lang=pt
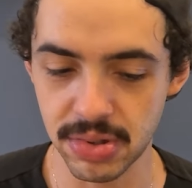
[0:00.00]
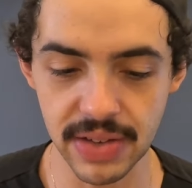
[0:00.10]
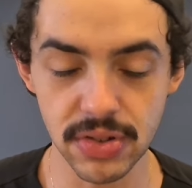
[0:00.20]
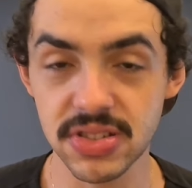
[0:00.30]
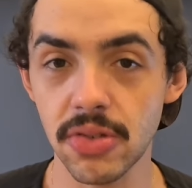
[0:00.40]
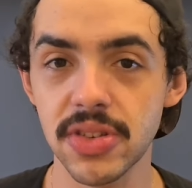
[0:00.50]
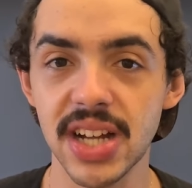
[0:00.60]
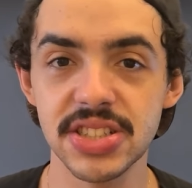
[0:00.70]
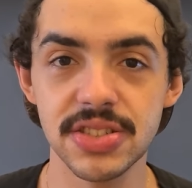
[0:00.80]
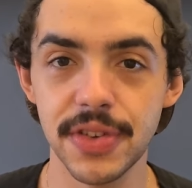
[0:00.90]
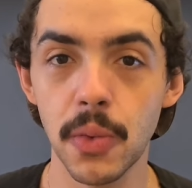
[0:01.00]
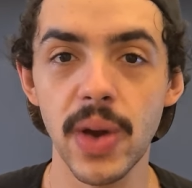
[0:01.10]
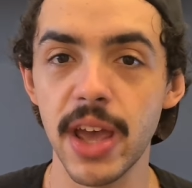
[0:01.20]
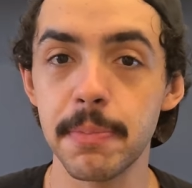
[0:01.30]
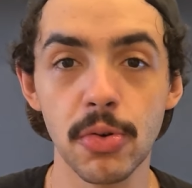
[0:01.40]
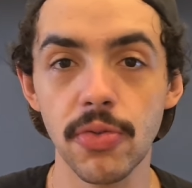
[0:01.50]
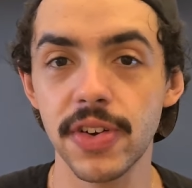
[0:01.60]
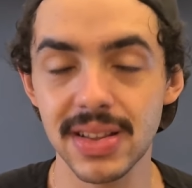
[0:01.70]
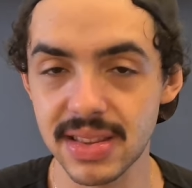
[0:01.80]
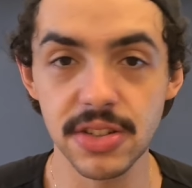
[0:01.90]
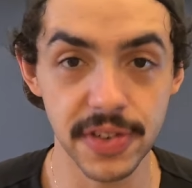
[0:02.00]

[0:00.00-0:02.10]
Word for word: Eu tava com saudade de ver um épico de